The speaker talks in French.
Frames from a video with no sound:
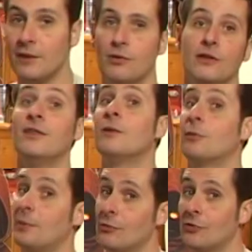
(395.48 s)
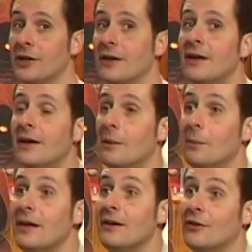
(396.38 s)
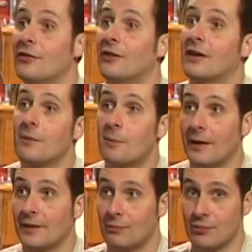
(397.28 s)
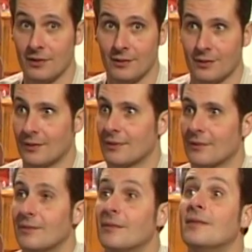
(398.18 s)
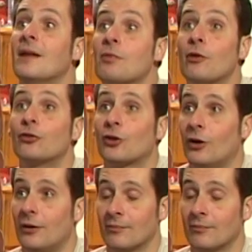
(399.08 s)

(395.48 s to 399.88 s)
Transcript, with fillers: des points de vie, on peut pas mourir, mais euh, je vais quand même perdre des points, euh, points au score.